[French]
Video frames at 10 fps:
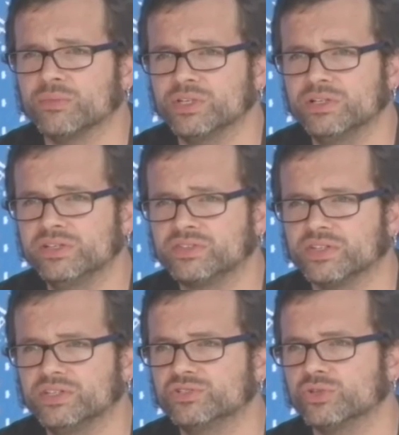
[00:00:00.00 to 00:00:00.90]
Family
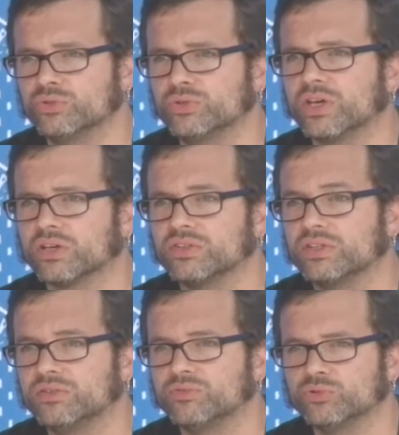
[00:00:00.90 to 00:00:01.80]
c'est des jeunes du
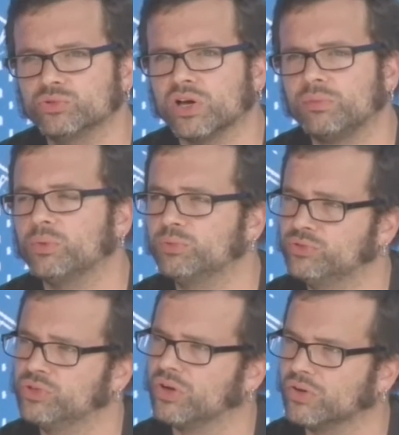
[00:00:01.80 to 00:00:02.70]
quartier qui font du rap en
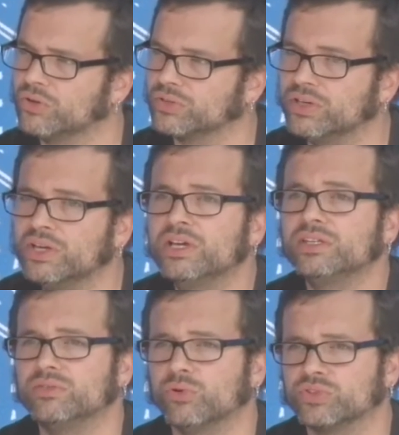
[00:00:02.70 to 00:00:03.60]
plusieurs langues,
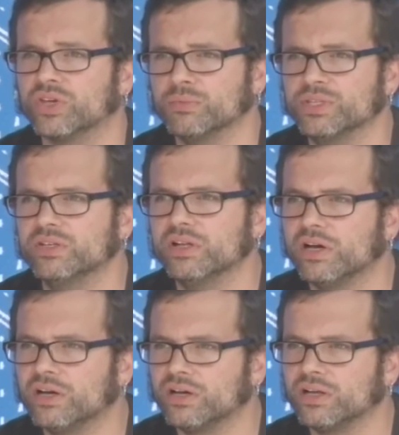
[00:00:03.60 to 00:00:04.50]
qui vont terminer
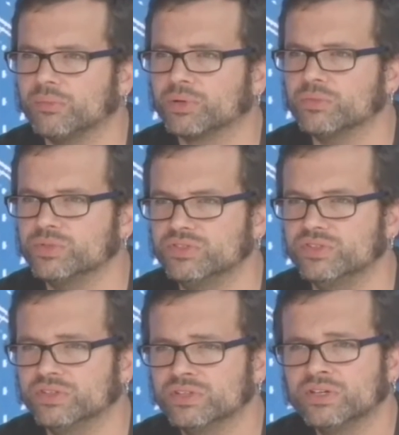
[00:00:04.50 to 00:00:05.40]

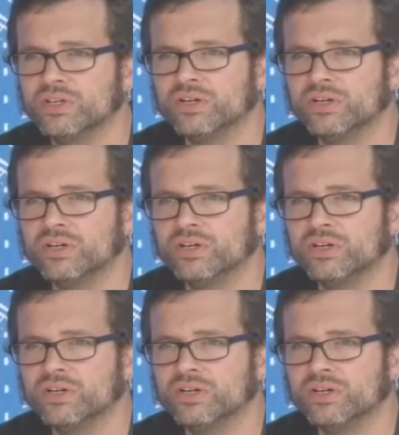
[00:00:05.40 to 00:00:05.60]
l'après-midi